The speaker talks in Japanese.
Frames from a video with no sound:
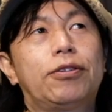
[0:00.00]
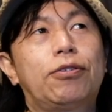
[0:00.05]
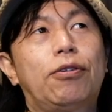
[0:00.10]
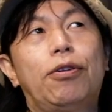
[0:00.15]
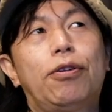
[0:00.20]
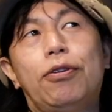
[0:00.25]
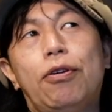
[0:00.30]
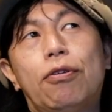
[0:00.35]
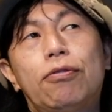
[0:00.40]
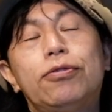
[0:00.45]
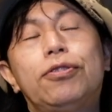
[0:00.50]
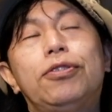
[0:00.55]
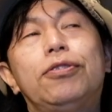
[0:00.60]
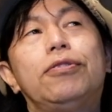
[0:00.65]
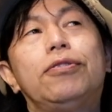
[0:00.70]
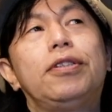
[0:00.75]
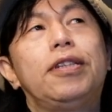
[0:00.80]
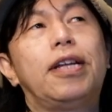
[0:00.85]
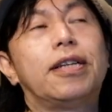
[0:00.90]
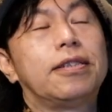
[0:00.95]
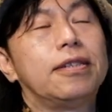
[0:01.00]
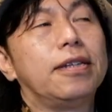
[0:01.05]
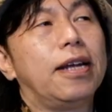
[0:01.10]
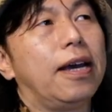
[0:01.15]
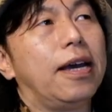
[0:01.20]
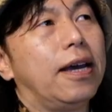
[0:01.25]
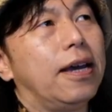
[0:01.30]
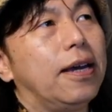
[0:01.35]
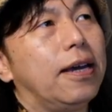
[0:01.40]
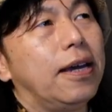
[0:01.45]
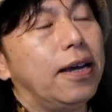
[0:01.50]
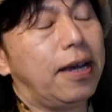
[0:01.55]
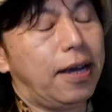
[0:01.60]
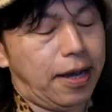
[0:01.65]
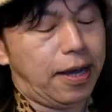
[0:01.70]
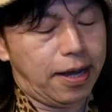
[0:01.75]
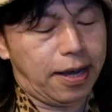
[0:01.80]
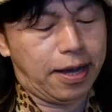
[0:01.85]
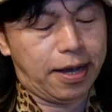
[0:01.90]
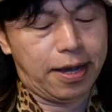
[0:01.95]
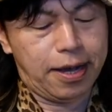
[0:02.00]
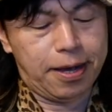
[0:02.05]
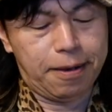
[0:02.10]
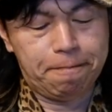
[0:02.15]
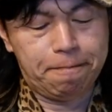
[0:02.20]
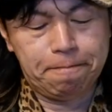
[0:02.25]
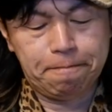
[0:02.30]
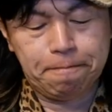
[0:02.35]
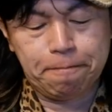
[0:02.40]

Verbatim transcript: その翌週にですね、えー